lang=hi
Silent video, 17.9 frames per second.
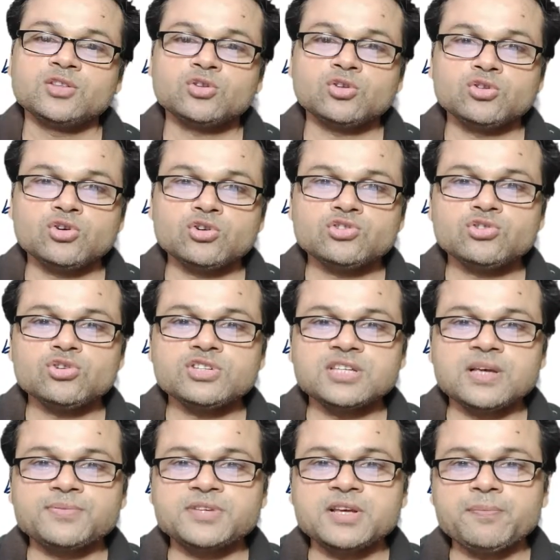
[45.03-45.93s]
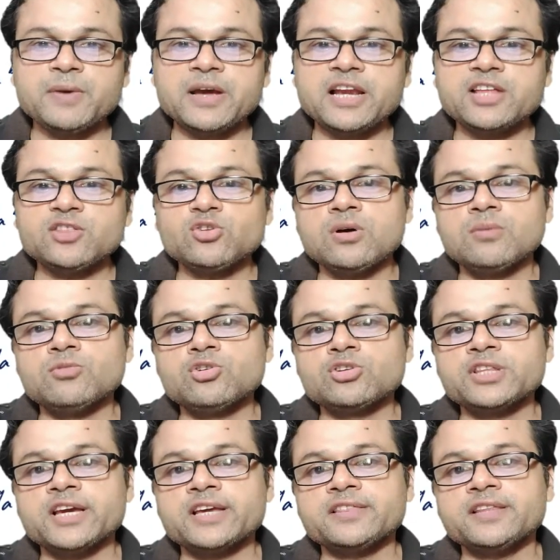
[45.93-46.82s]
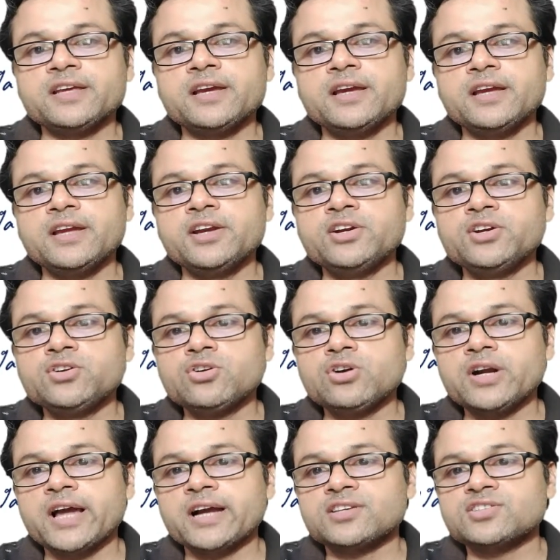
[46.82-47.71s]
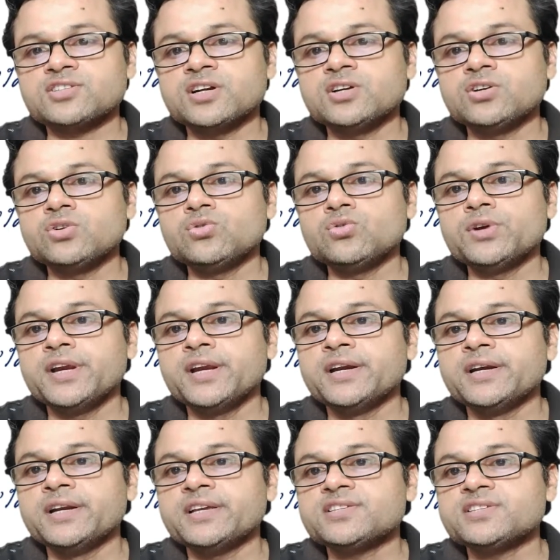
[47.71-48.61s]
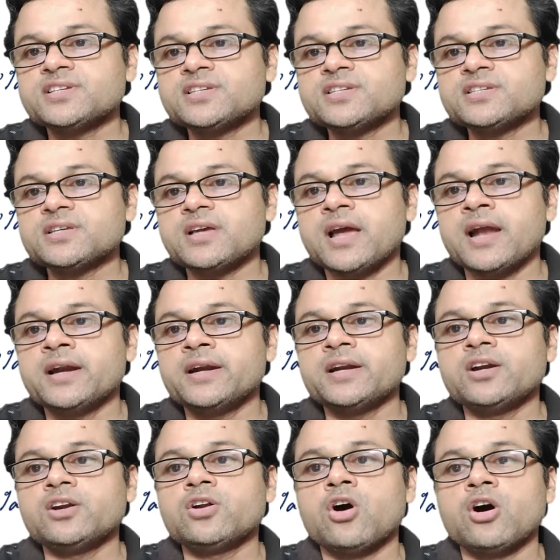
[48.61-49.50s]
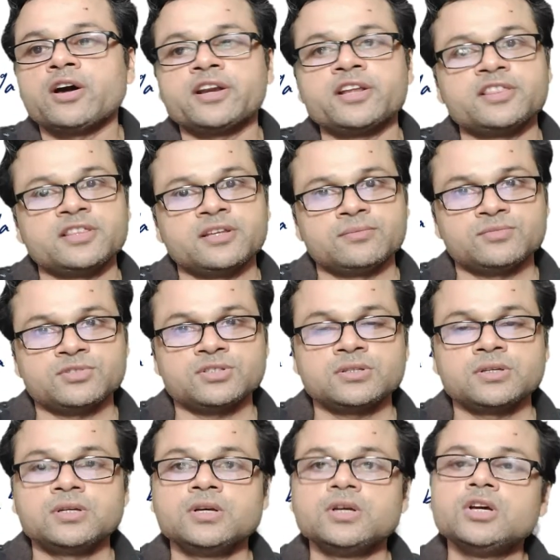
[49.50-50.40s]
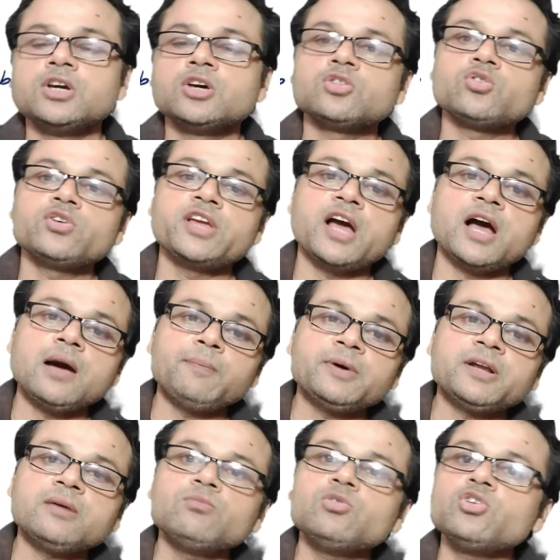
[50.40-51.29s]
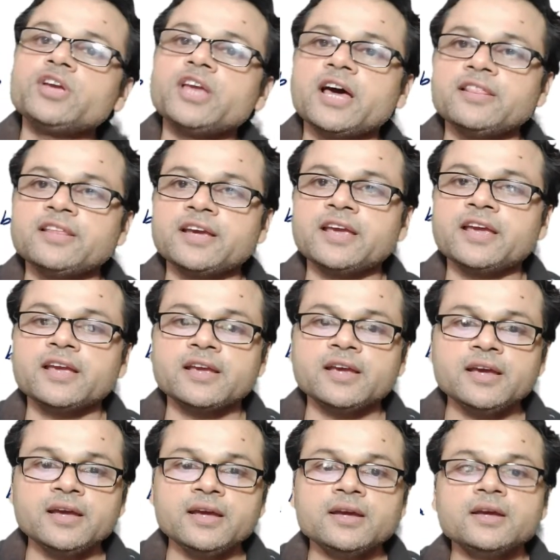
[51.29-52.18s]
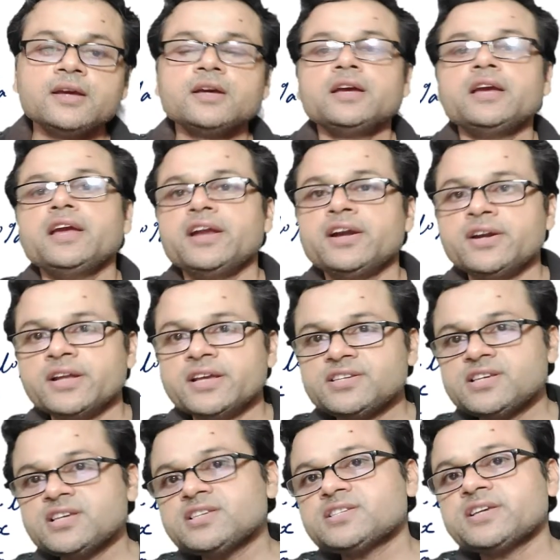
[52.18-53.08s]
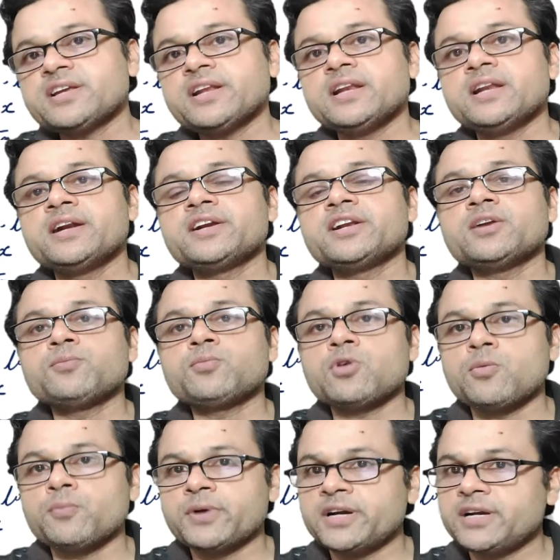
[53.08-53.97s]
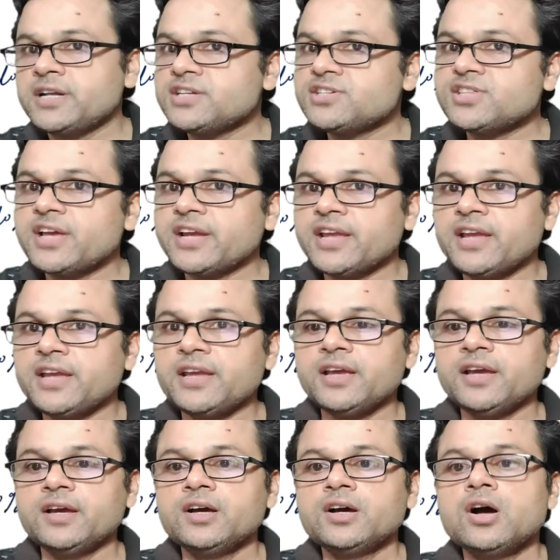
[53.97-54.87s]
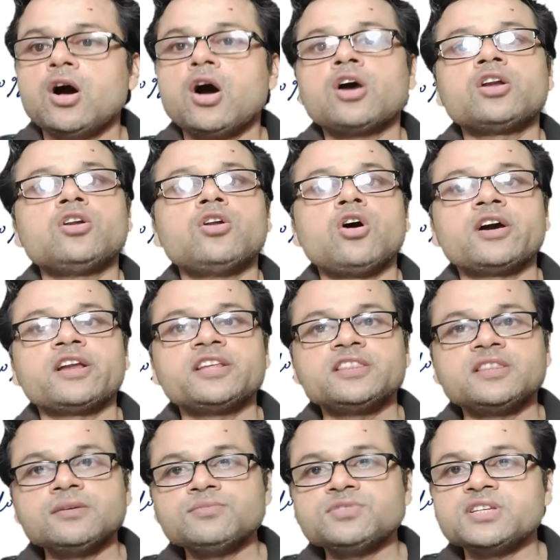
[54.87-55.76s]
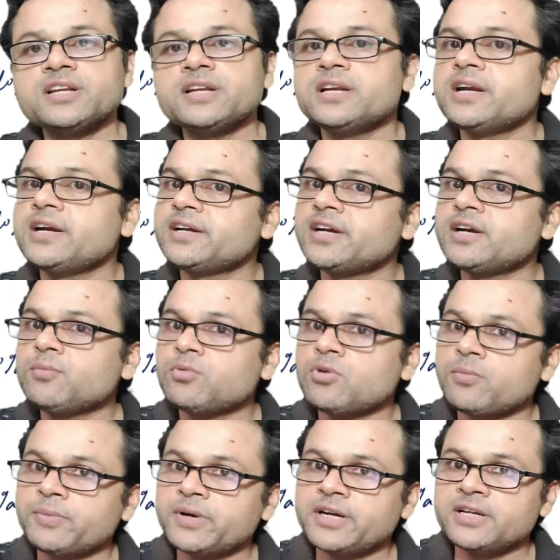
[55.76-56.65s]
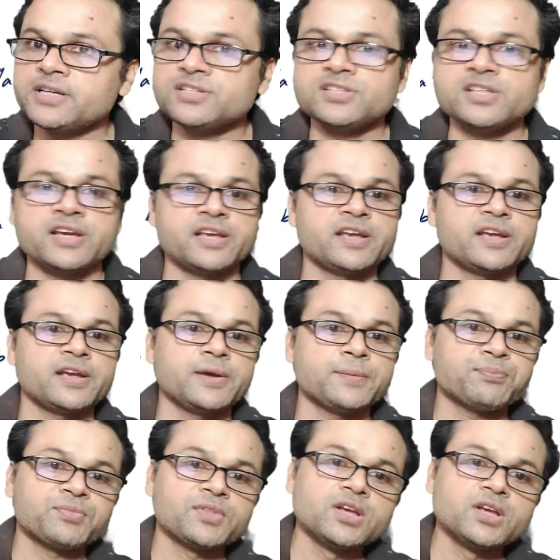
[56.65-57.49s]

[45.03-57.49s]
तो दोस्तों सबसे पहले तो हम लोग देखते हैं इंट्रोडक्शन टू इंडिसिस एंड लॉगरिथम्स तो यहां पर हम लोग क्या देखेंगे इंडिसिस से रिलेटेड प्रॉपर्टीज देखेंगे और लॉगरिथम से रिलेटेड प्रॉपर्टीज देखेंगे